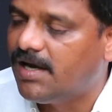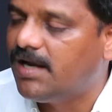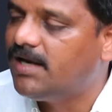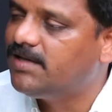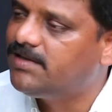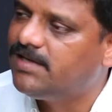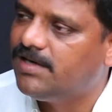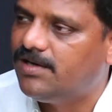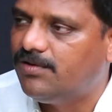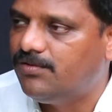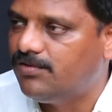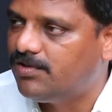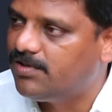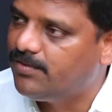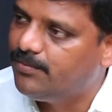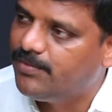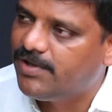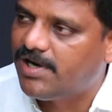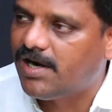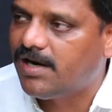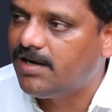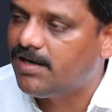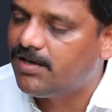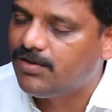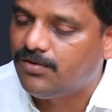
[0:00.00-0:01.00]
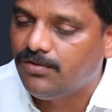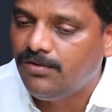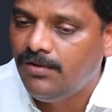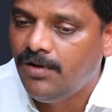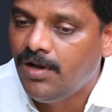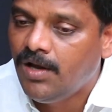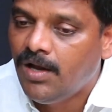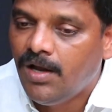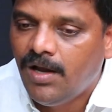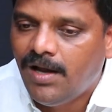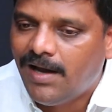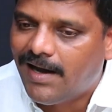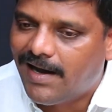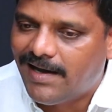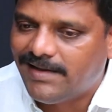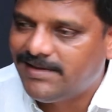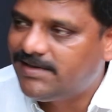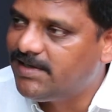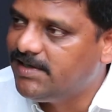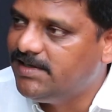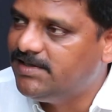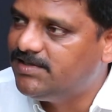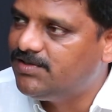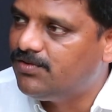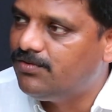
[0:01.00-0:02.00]
చాలా తేడా ఉంటుంది మీరు అన్నట్టు అంత
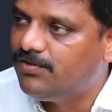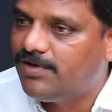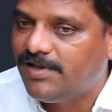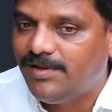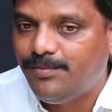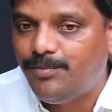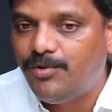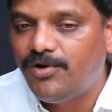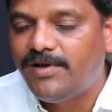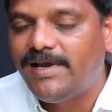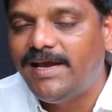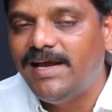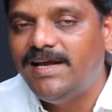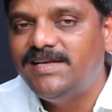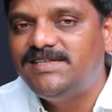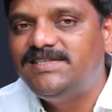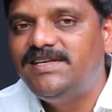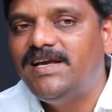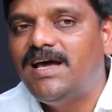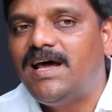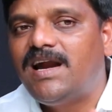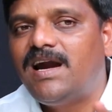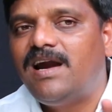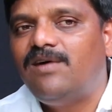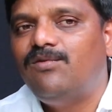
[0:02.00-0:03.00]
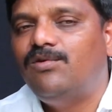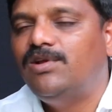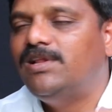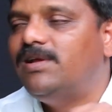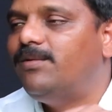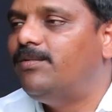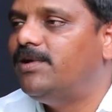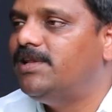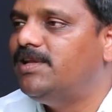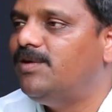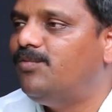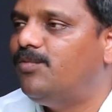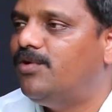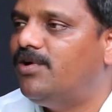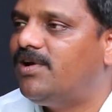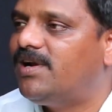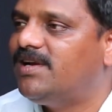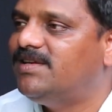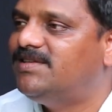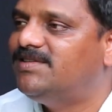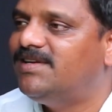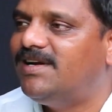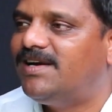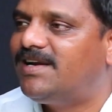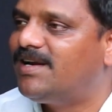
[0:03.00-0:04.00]
ఈజీగా ఉండదు ఇప్పుడు కేసీఆర్ ఆడ వంద మందిని
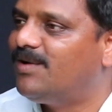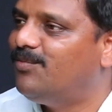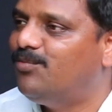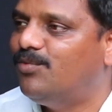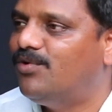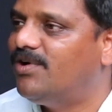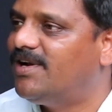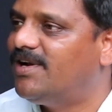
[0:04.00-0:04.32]
మోహరించినట్టు రేపు